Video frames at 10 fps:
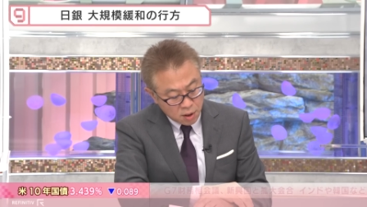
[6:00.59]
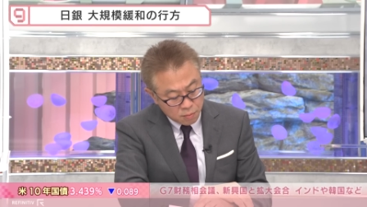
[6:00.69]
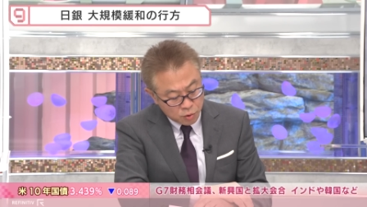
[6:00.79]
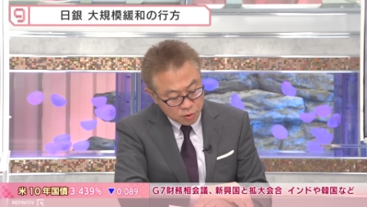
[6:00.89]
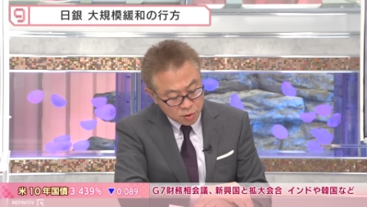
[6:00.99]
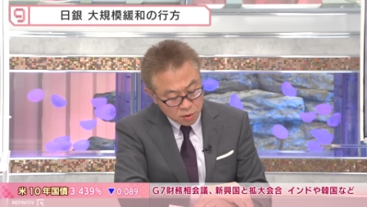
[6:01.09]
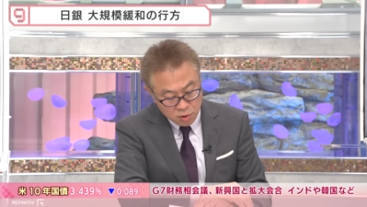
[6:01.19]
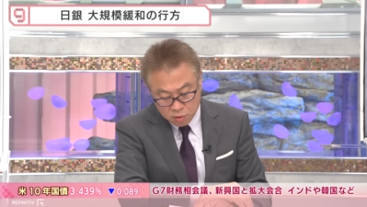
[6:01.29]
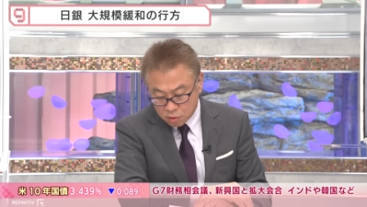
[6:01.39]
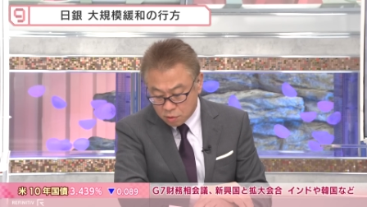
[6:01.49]
えー、もう一
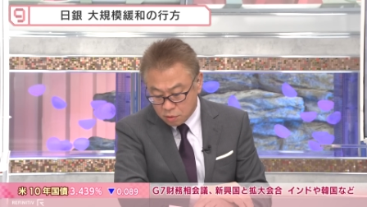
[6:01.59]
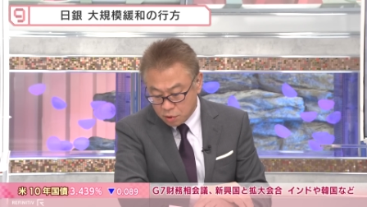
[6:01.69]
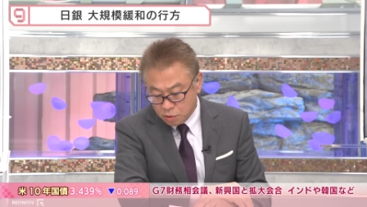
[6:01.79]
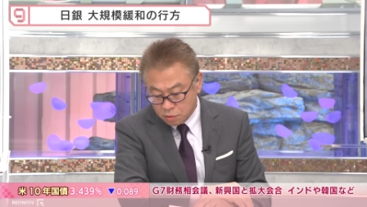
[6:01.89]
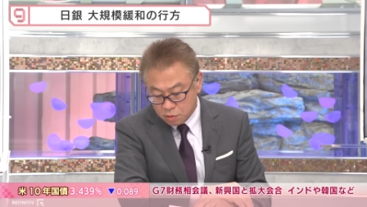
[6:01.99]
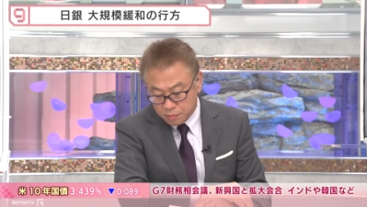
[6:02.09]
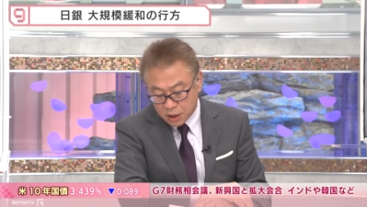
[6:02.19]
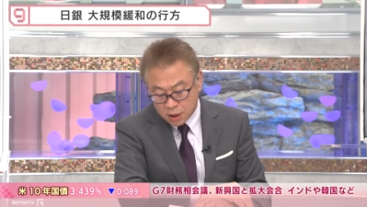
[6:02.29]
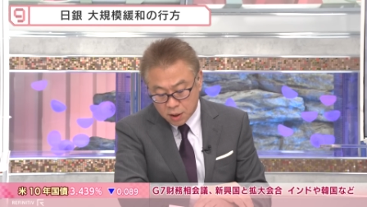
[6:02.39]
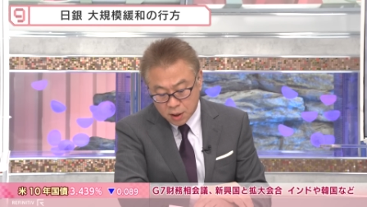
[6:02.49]
つの今日の、
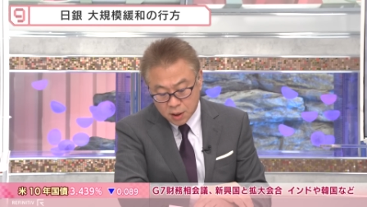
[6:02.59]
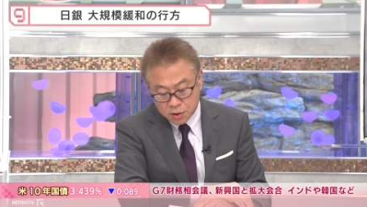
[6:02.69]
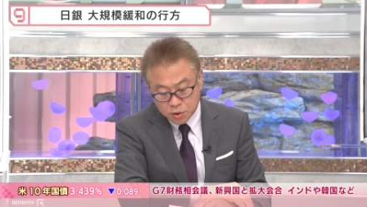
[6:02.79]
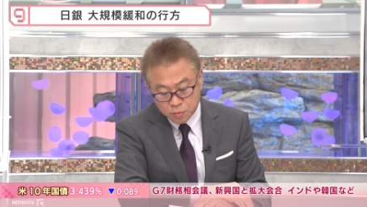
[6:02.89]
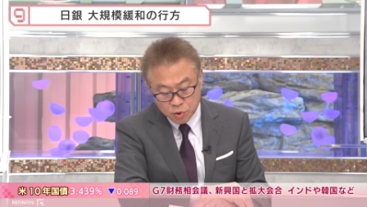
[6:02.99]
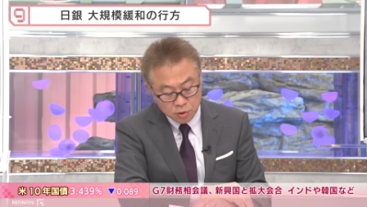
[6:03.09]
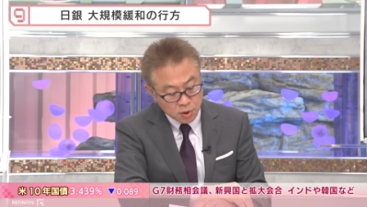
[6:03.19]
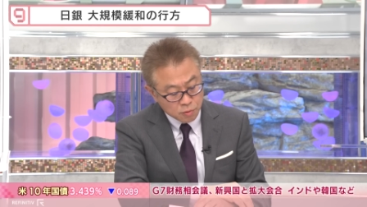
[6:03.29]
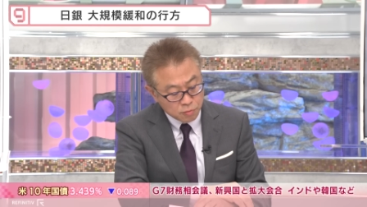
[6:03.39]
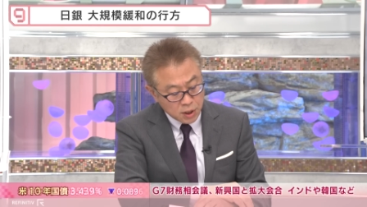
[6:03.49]
まあ、注目
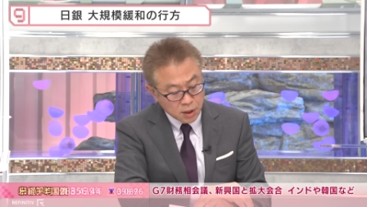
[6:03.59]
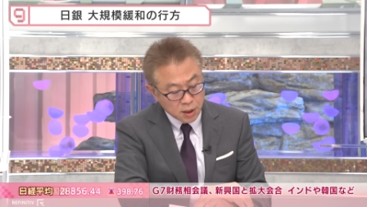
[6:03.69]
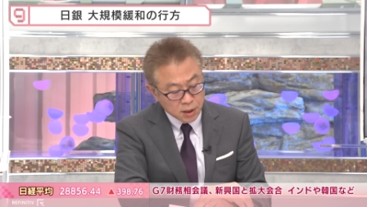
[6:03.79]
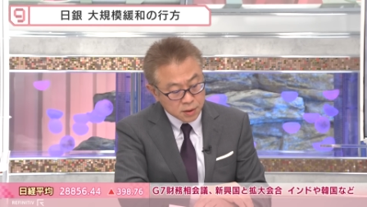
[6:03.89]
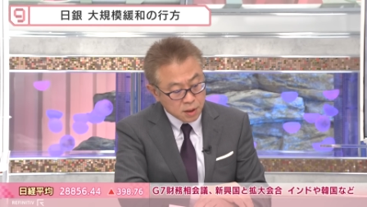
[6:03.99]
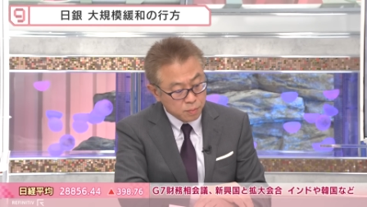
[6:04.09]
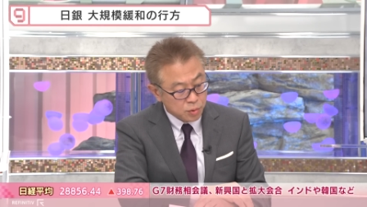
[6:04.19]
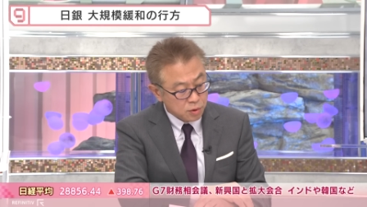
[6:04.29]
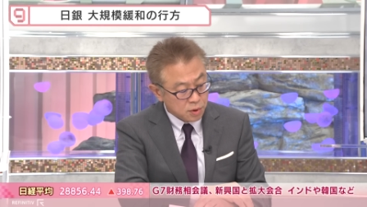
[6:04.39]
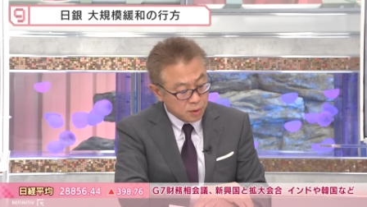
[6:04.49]
点は展望